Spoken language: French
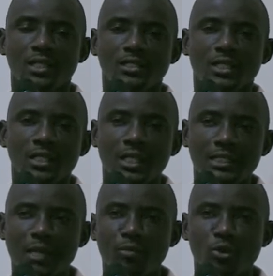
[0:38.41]
C'est
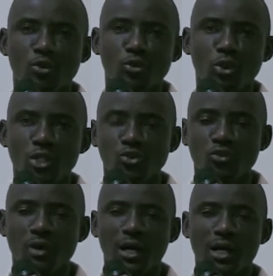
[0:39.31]
l'exemple qu'on nous donnait
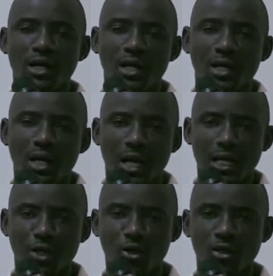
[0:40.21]
souvent à
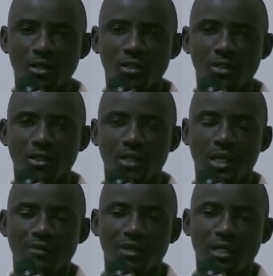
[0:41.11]
l'école
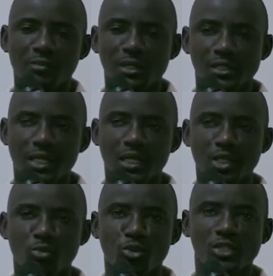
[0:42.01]
avec le président
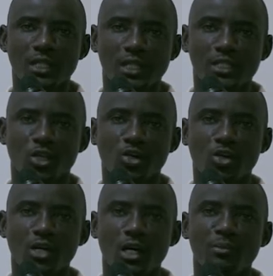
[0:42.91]
Léopold Sédar
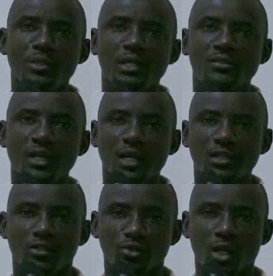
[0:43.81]
Senghor en
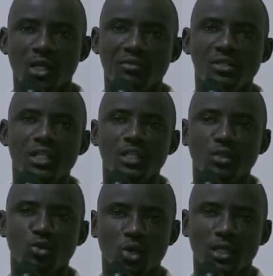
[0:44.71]
1983 qui faisait
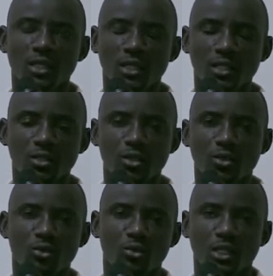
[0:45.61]
une tournée,
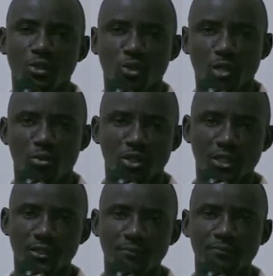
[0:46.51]
donc euh, des tournées
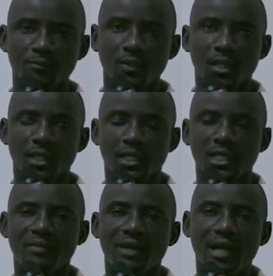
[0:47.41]
politiques, et qui
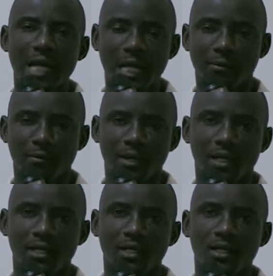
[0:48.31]
devait aller à Camer
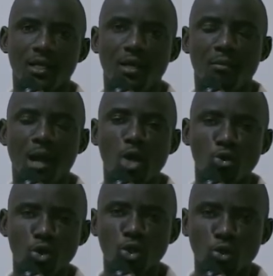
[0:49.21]
Mais en
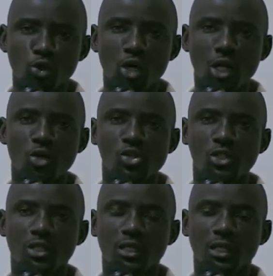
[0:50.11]
cours de route, on
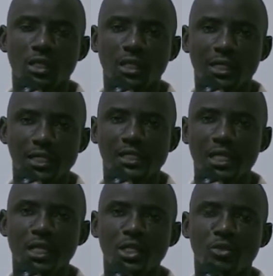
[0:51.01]
l'annonce euh, le
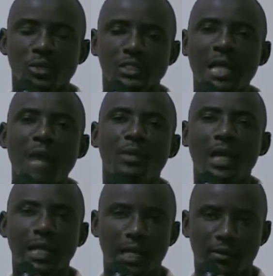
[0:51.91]
décès du président
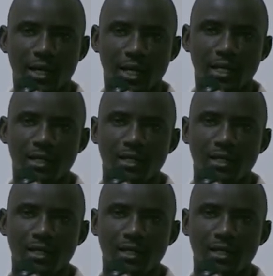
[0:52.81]
Amical Cabral.